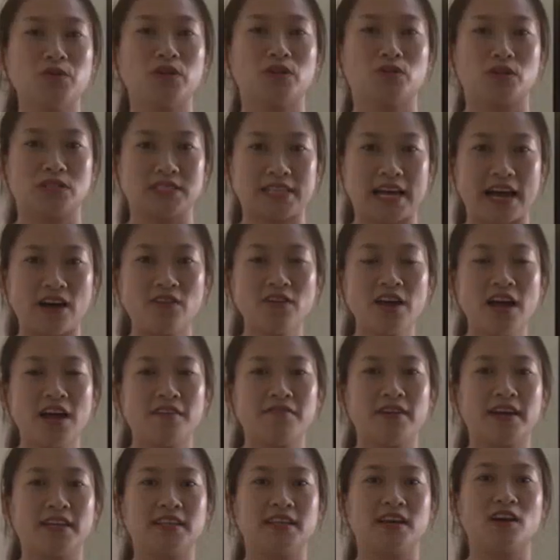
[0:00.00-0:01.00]
huyện Tuần Giáo.
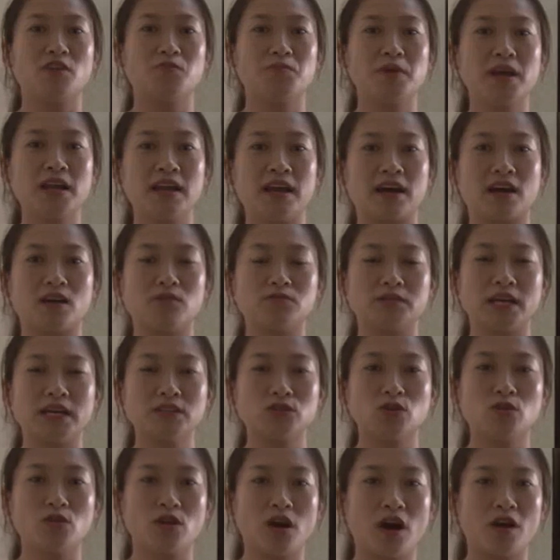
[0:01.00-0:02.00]
Vậy thì không biết là công
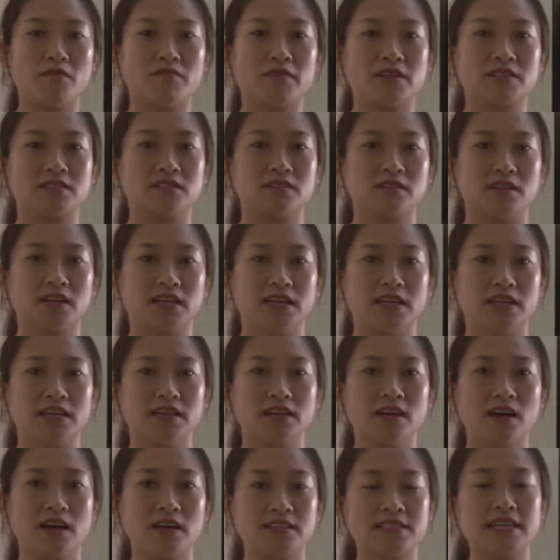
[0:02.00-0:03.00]
tác thu gom và xử
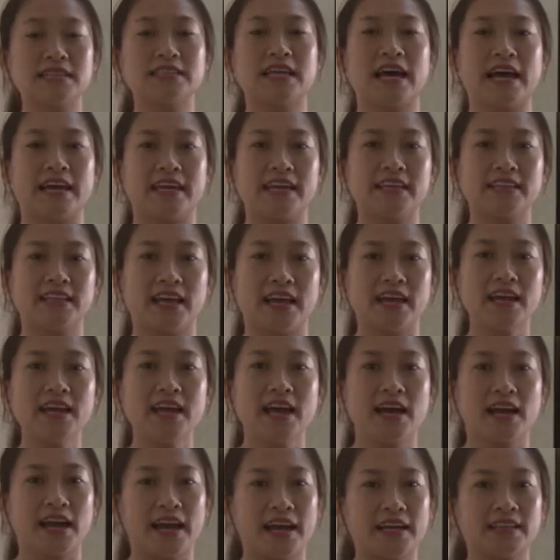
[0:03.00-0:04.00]
lý rác thải y tế
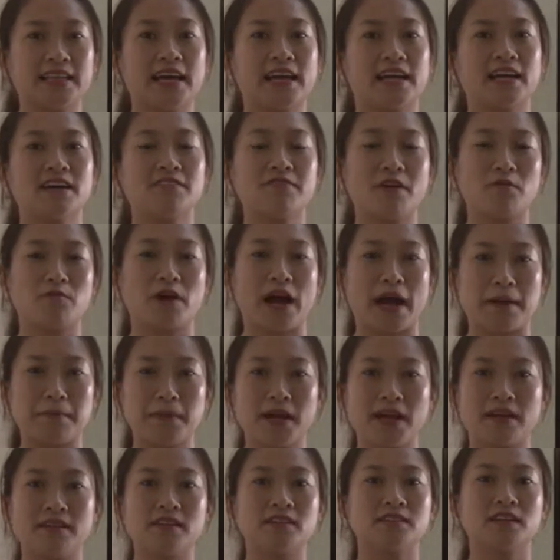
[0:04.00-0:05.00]
ngay tại các phòng khám
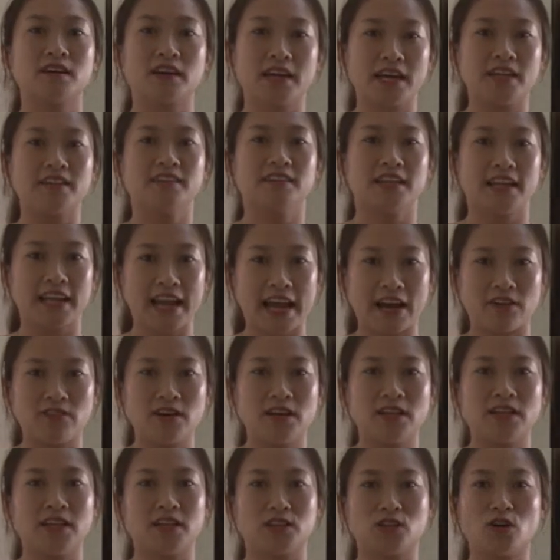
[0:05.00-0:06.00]
này được thực hiện như thế nào
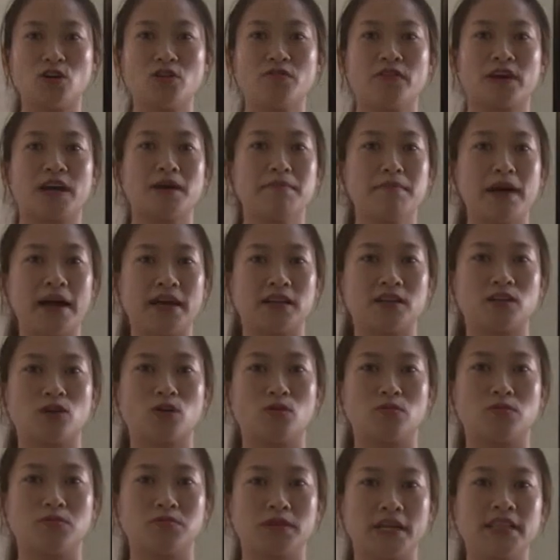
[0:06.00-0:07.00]
thì tôi và các bạn
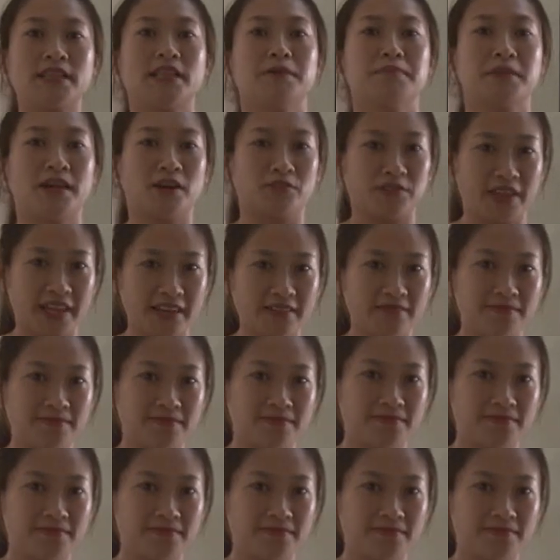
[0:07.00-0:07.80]
cùng đi tìm hiểu nhé.